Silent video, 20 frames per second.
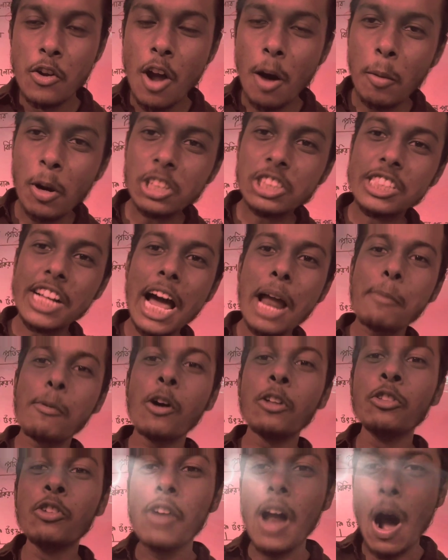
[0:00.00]
নমস্কার
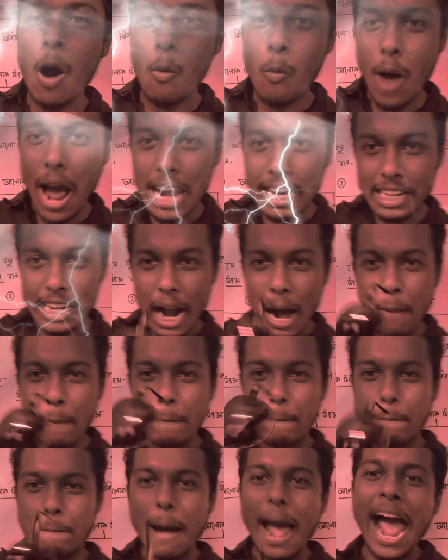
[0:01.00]
বন্ধুরা ওয়েলকাম
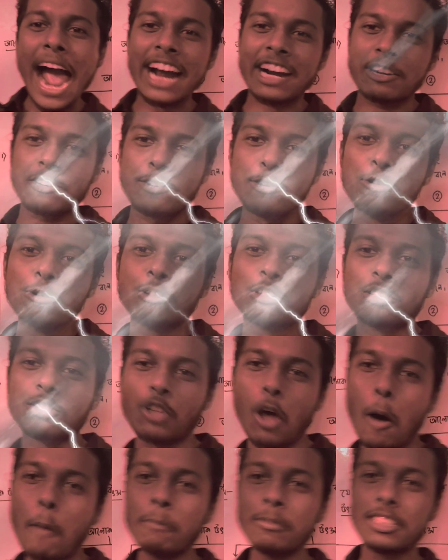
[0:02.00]
ব্যাক টু
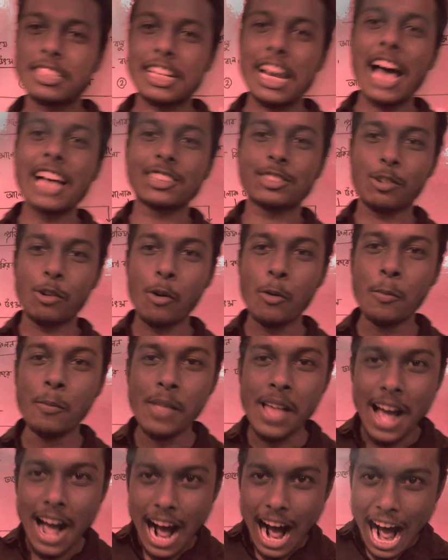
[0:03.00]
সোমস ক্লাসরুম
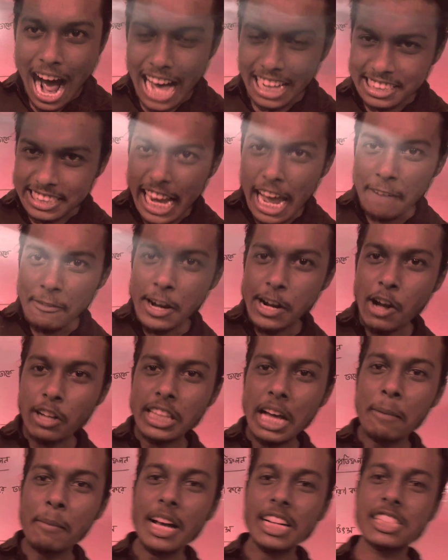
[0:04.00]
আজকের
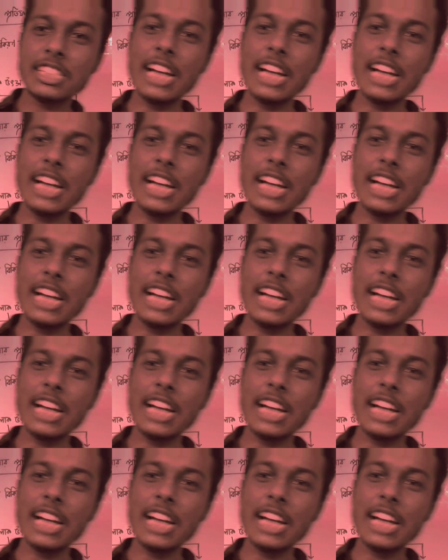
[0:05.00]
ভিডিওতে আমরা